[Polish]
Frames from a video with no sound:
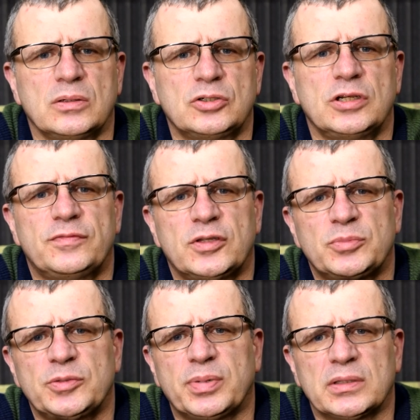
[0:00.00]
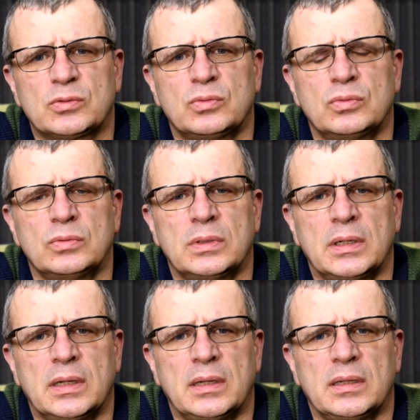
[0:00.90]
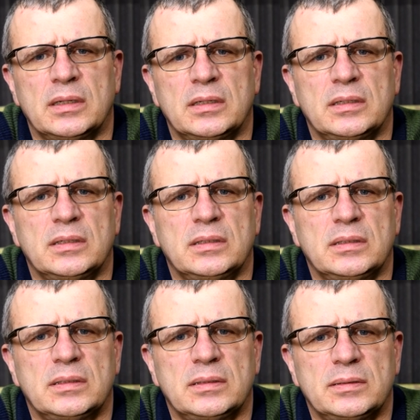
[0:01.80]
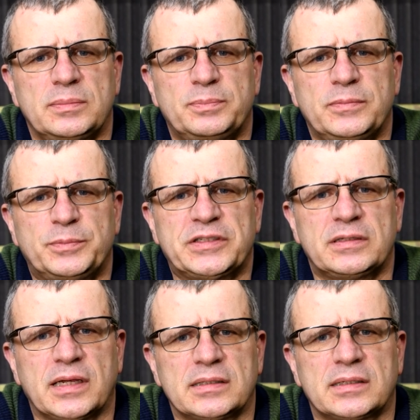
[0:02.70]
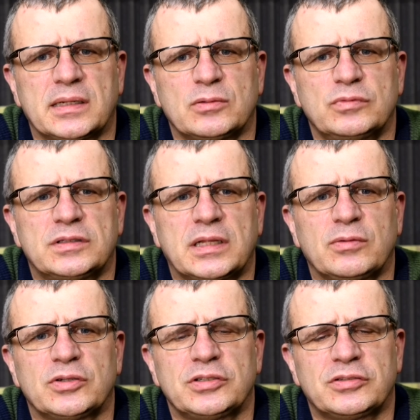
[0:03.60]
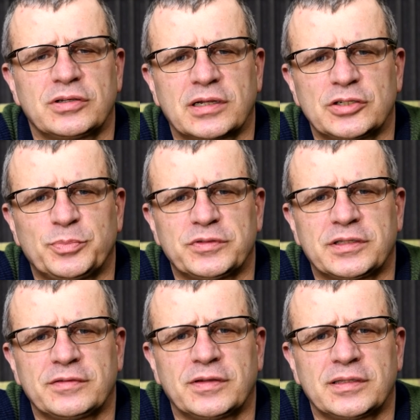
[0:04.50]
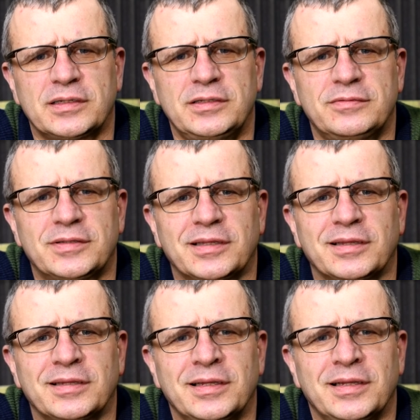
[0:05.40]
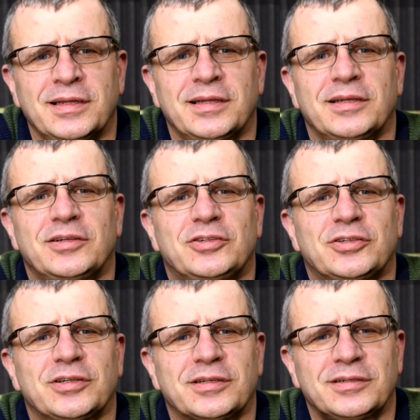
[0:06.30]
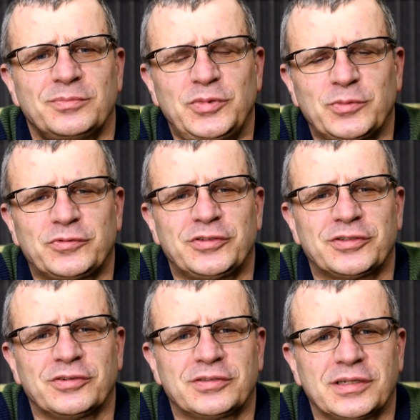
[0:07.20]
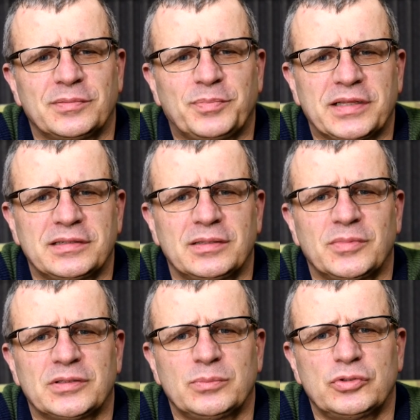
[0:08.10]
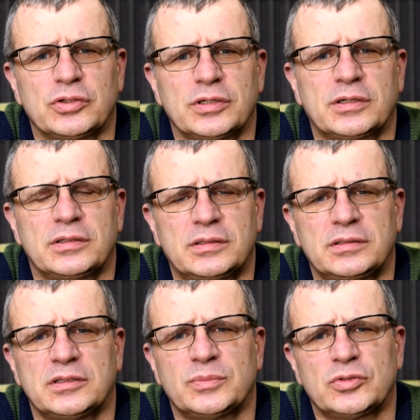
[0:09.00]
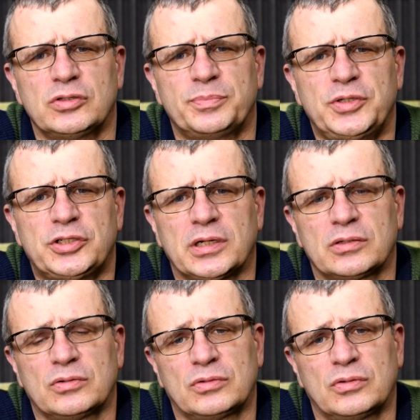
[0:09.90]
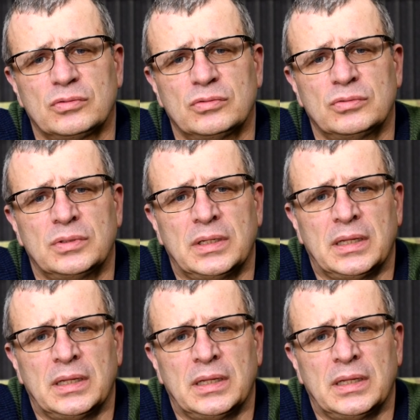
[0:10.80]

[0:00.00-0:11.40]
czyli w tym przypadku y, psychiatra uznała, że jest to jakaś postawa naiwna, że mimo wszystko ten pacjent ma zaburzony krytycyzm to do picia alkoholu